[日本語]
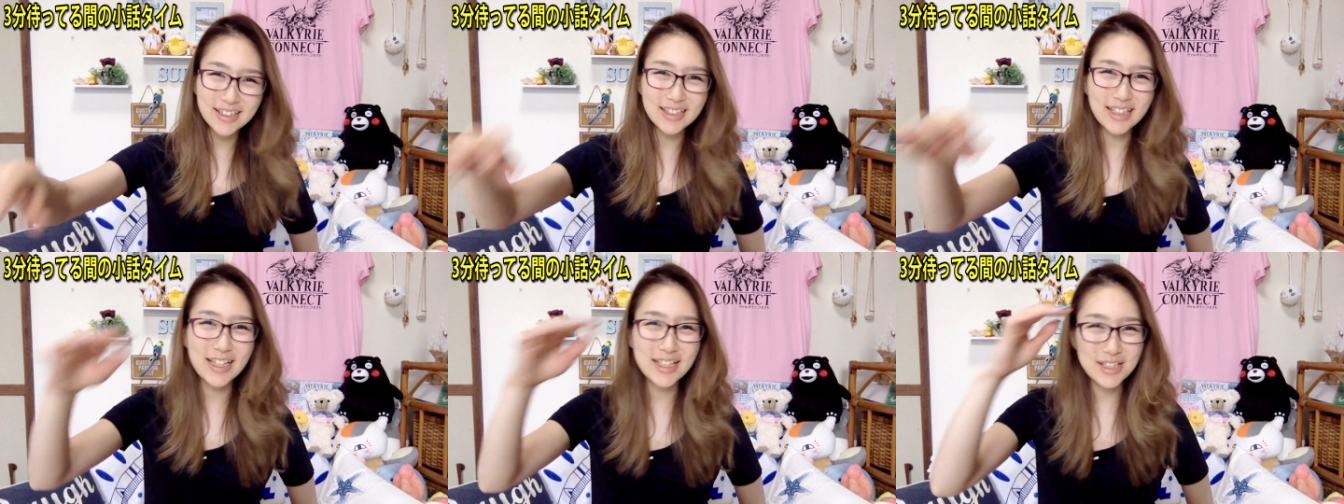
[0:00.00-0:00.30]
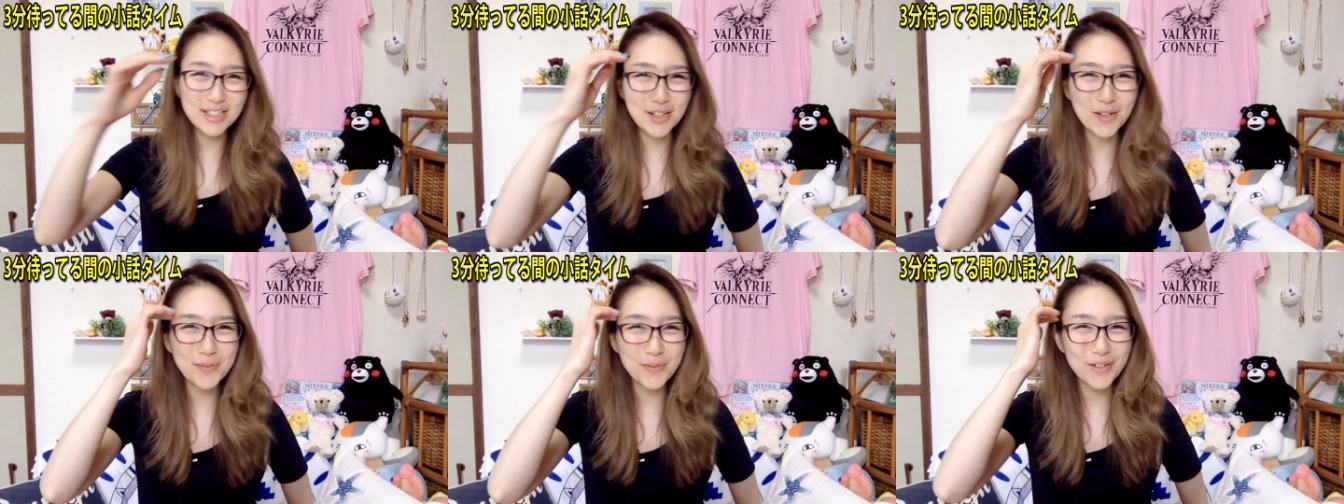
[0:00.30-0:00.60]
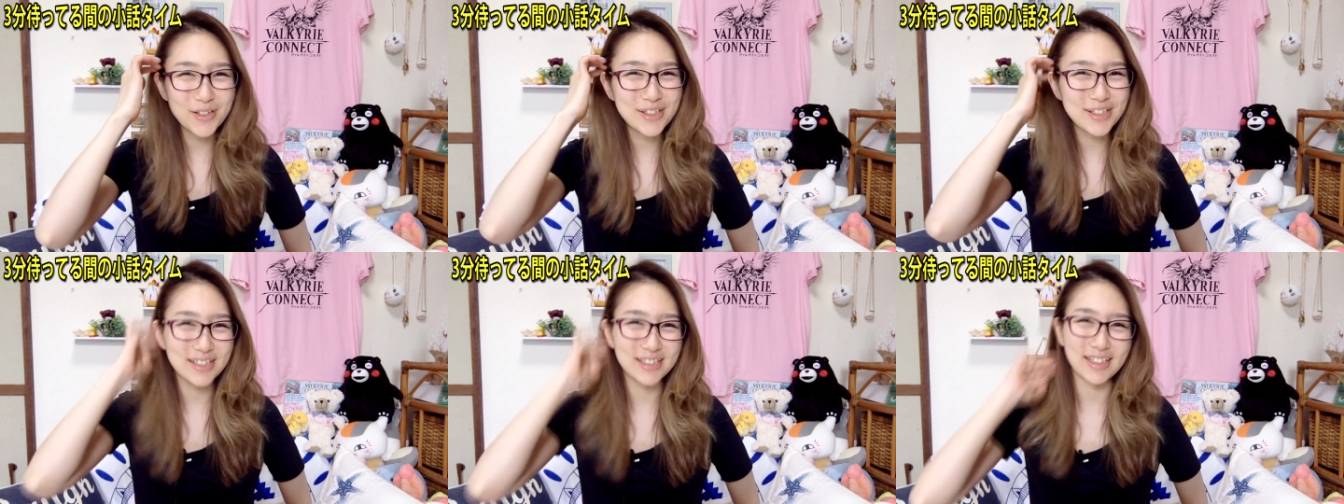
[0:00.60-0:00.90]
化粧
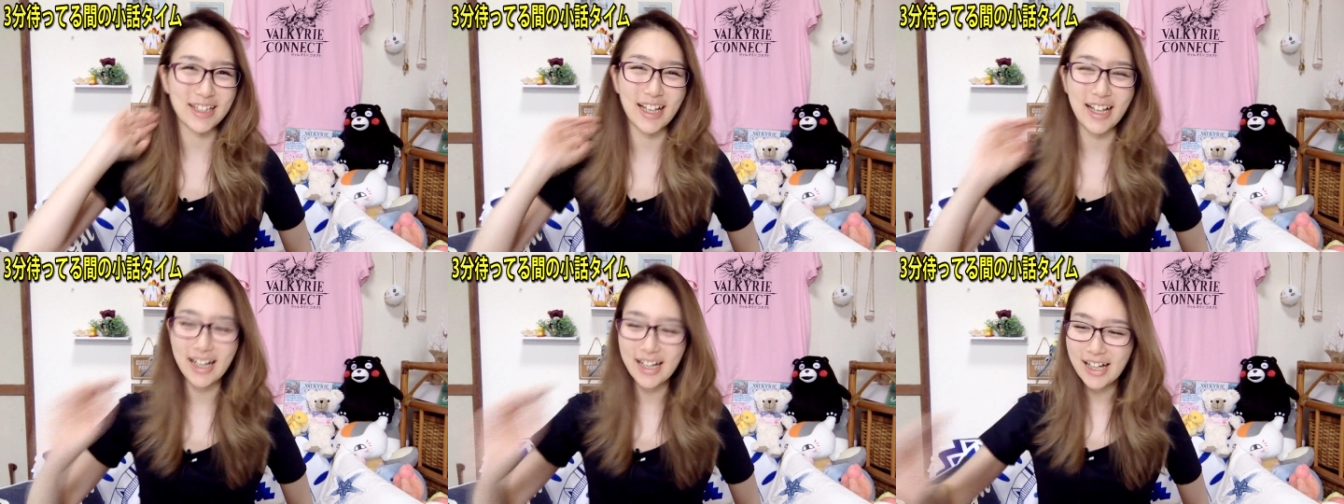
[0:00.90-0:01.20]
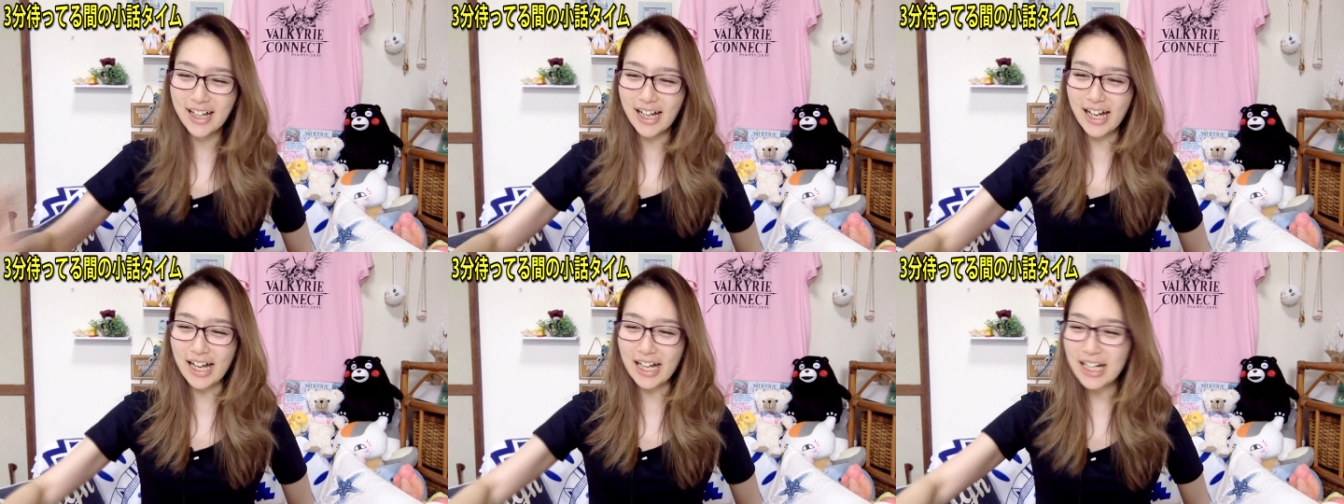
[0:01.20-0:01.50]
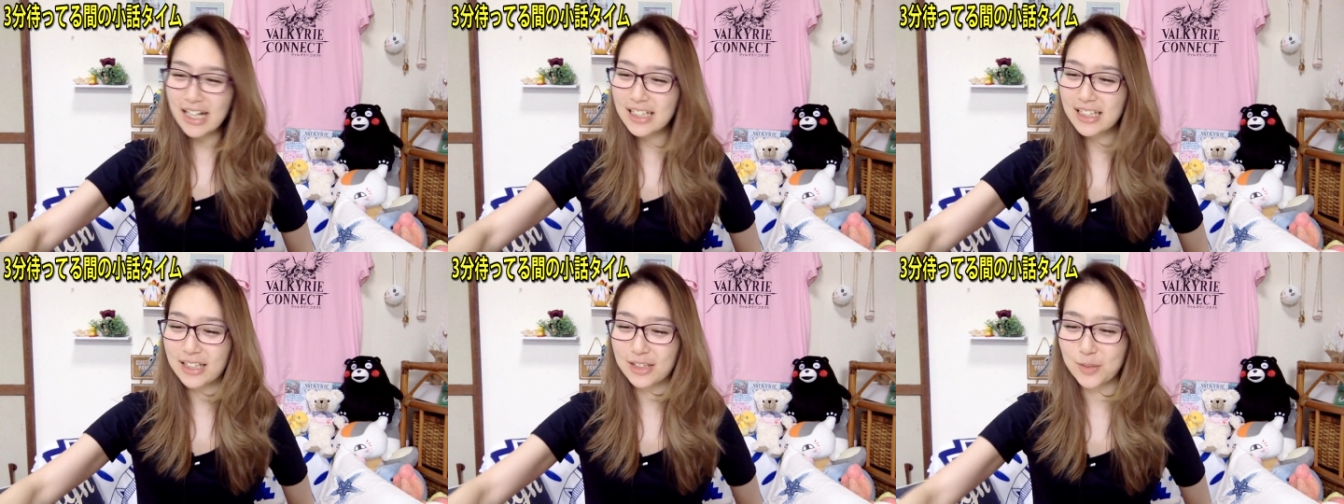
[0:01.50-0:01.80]
ポーチってあ
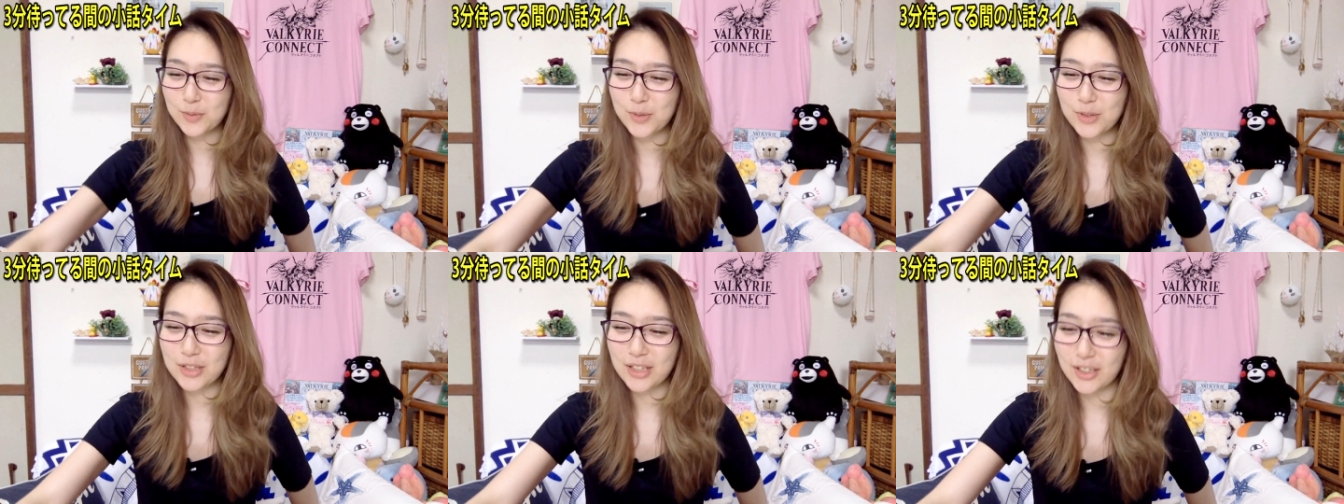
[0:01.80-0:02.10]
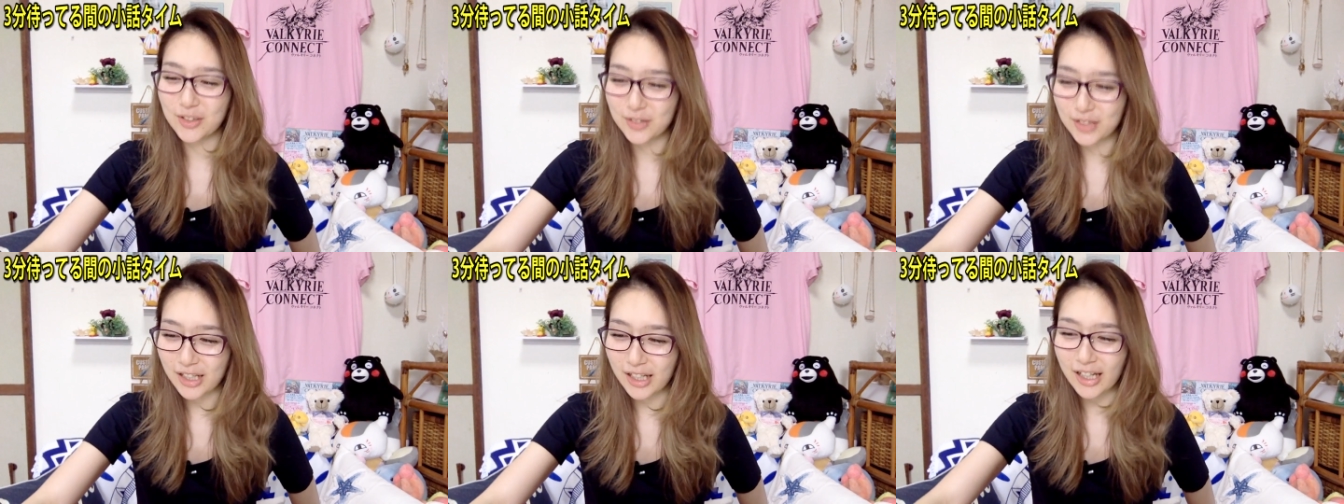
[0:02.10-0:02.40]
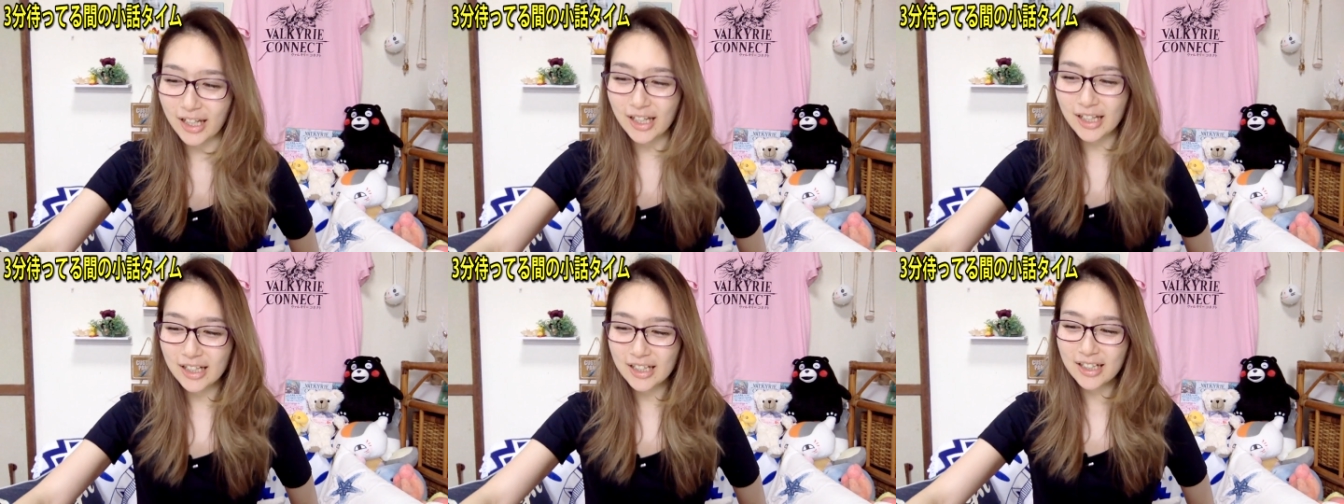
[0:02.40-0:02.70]
かんなと思ったの
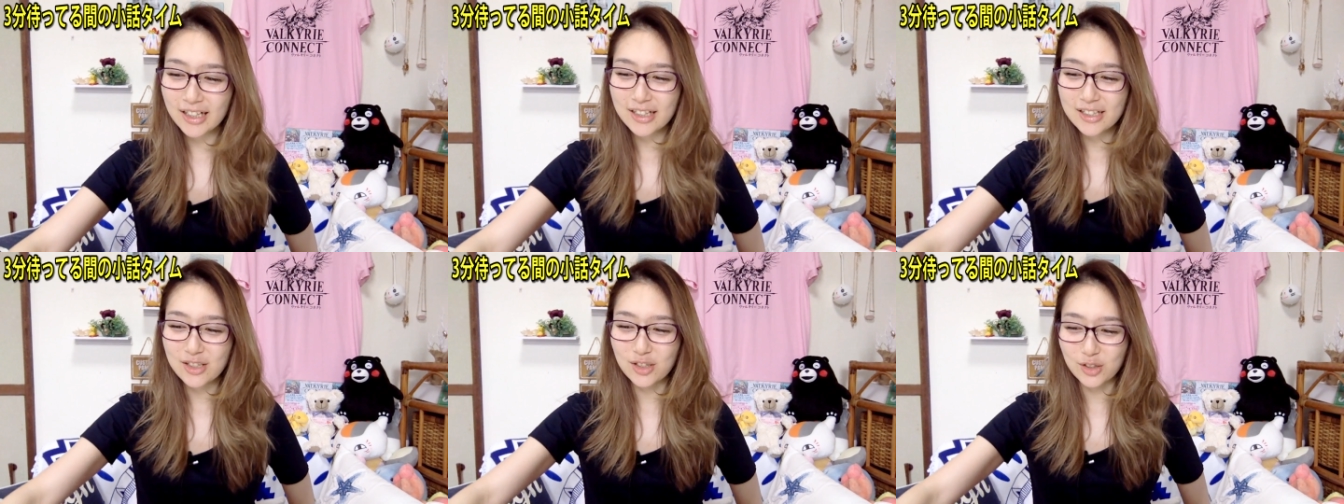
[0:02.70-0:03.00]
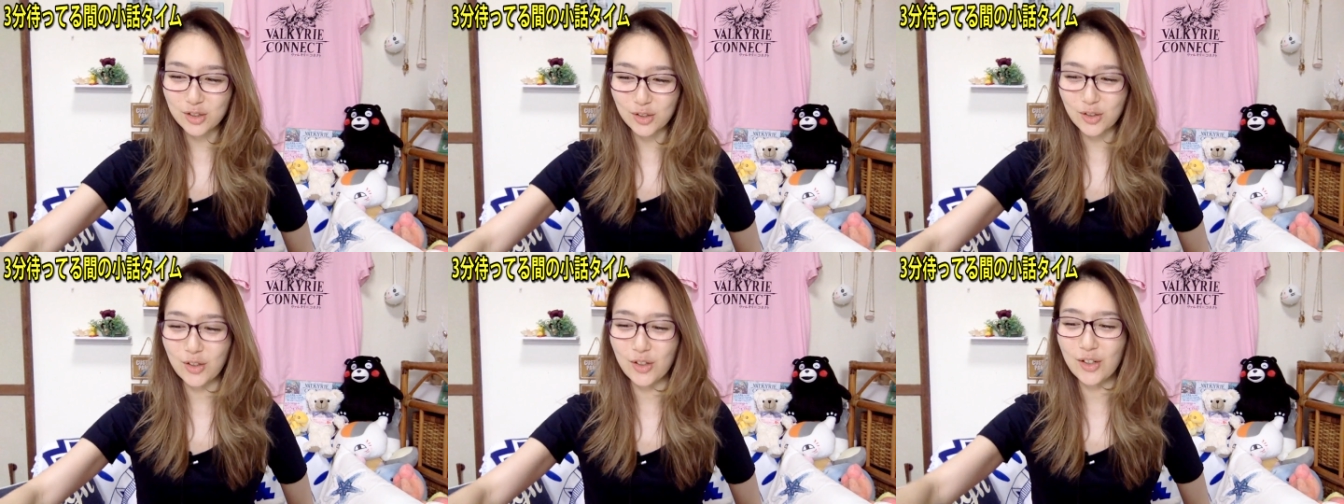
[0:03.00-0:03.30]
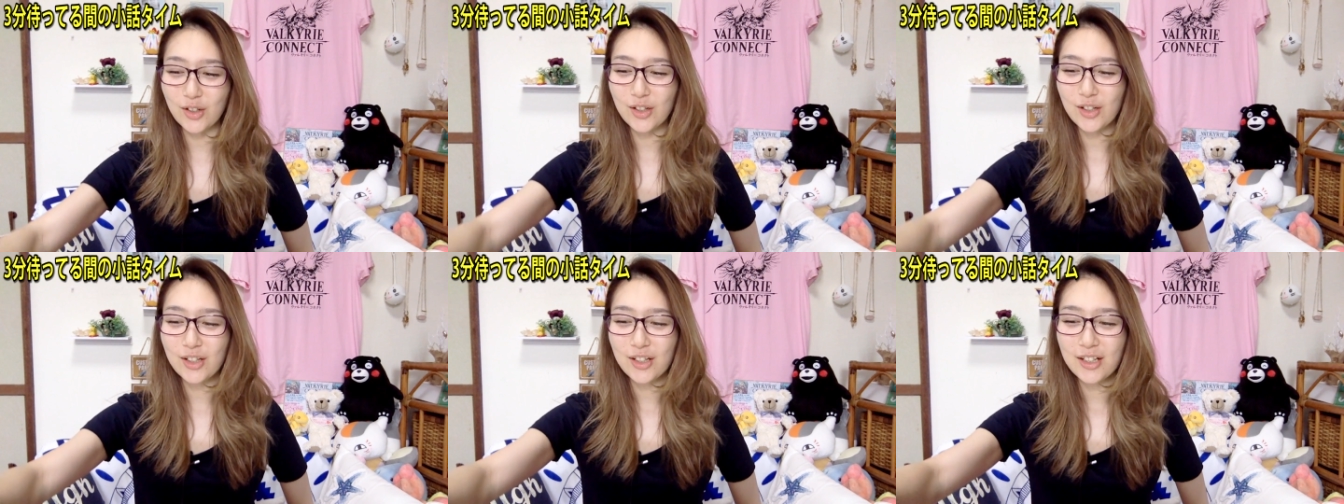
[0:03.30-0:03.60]
で、ちょっと、